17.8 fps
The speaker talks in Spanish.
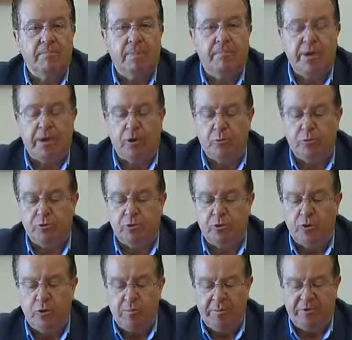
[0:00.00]
Bien, como
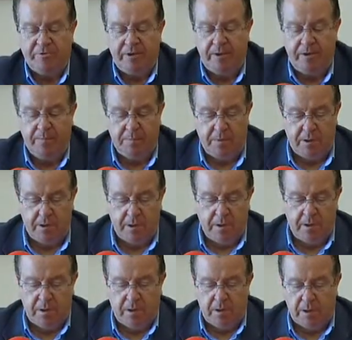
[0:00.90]
todos los meses,
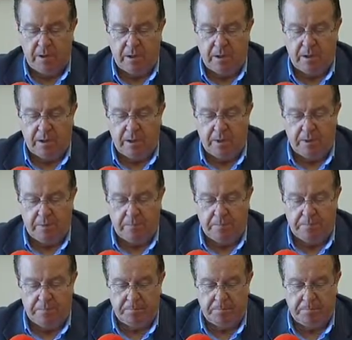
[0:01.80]

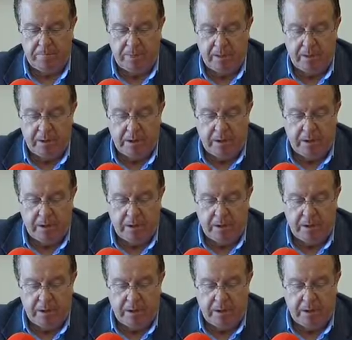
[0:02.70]
eh,